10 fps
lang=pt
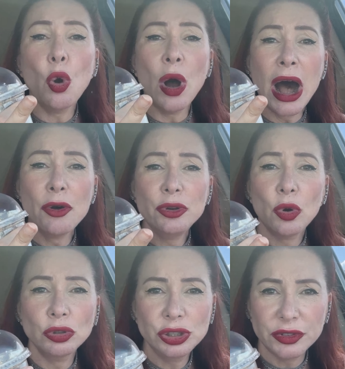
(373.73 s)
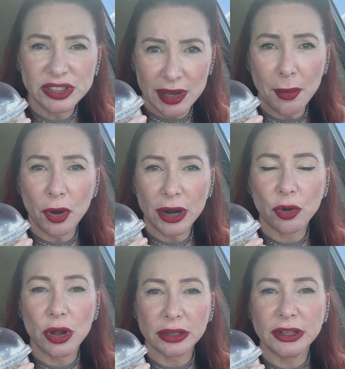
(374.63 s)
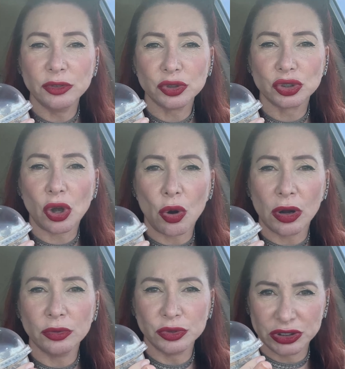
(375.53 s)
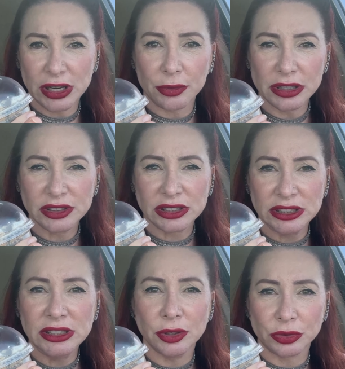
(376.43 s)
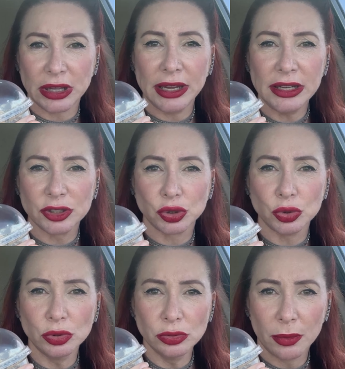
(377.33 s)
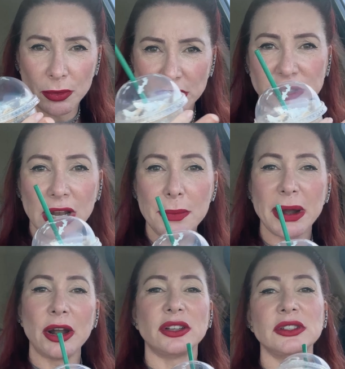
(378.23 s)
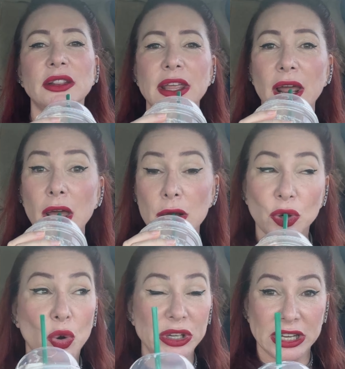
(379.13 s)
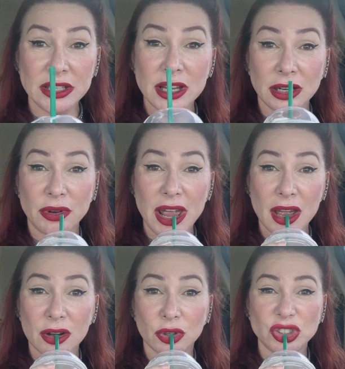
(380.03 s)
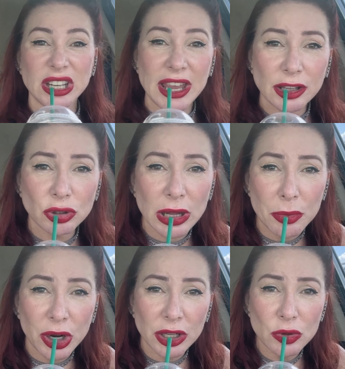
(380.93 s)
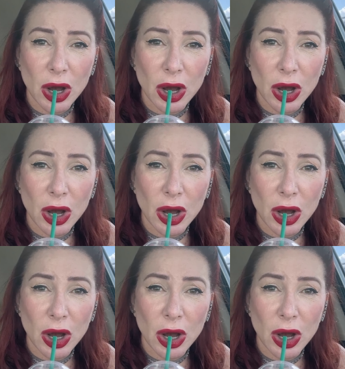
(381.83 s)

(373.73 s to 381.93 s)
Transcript: Ô, Áureo, onde você mora agora tem um sol, um céu assim, não tem? Azul? Mostra aí pra nós na tela. Goiânia, não é? Onde é que, é que tu tá morando,